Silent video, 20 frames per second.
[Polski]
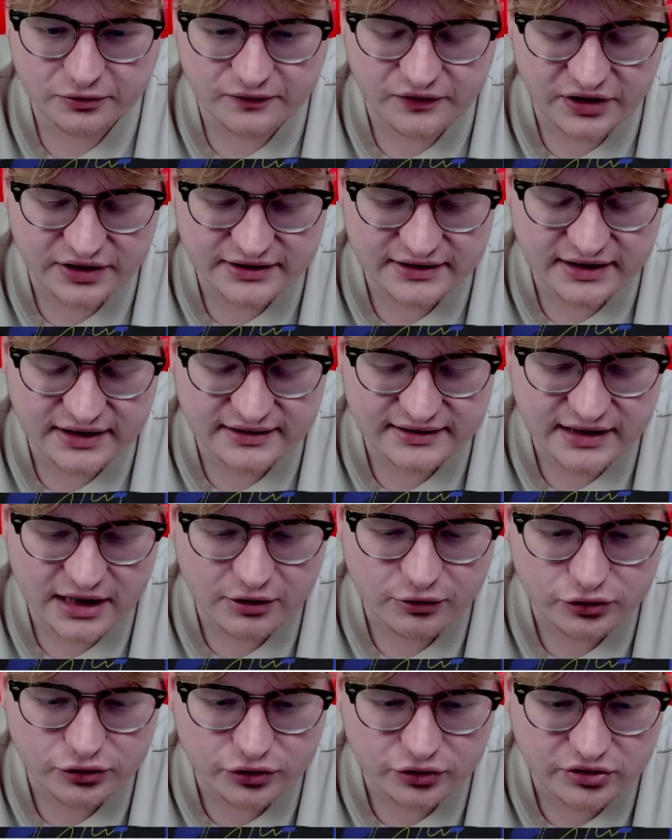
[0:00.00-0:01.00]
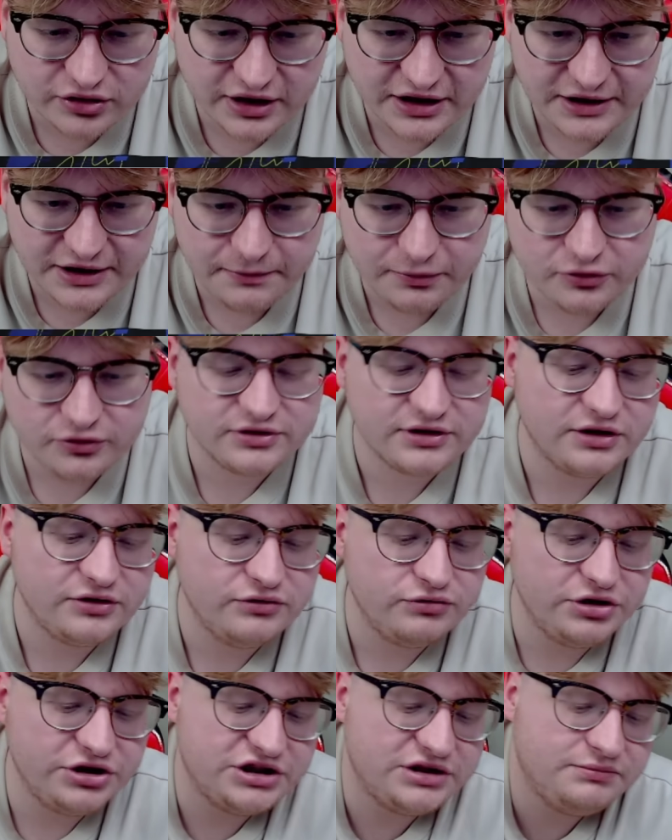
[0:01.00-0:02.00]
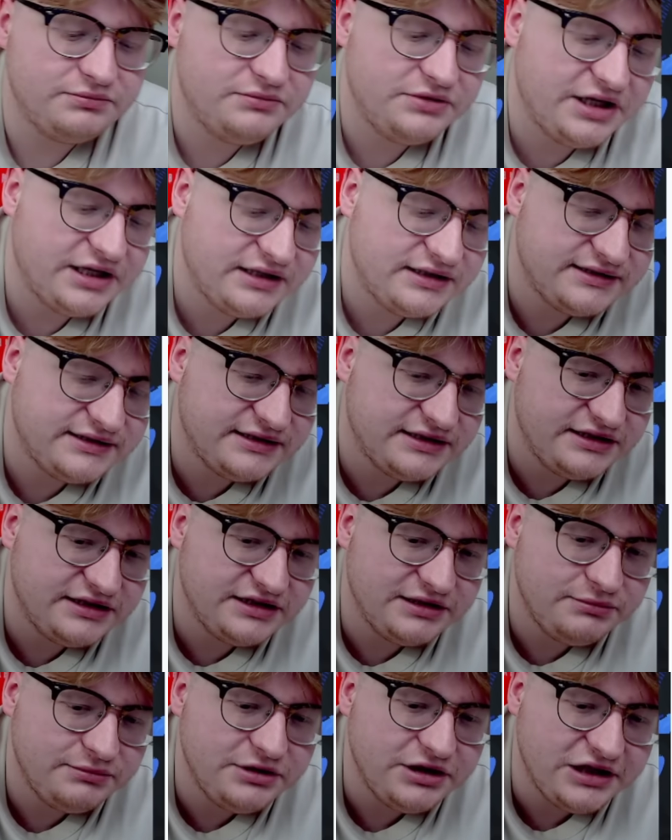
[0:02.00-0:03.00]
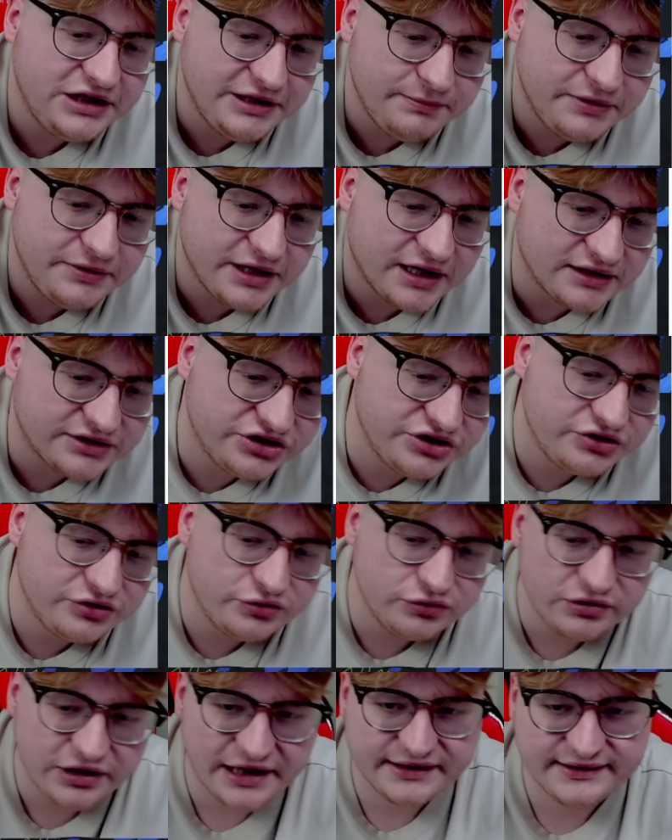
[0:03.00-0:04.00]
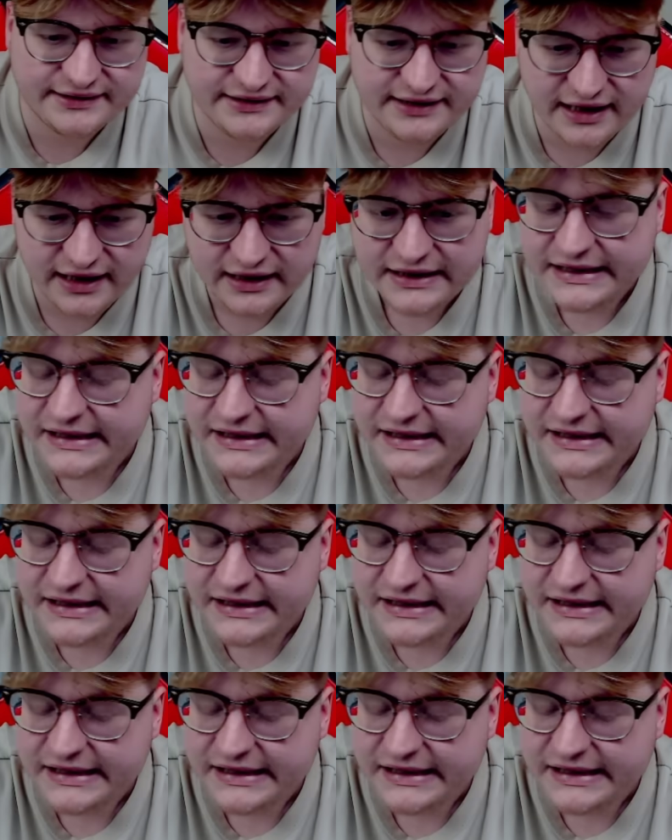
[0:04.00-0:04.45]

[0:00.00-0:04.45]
więc na zachód od Egiptu znajduje się m.in. Libia czy Tunezja.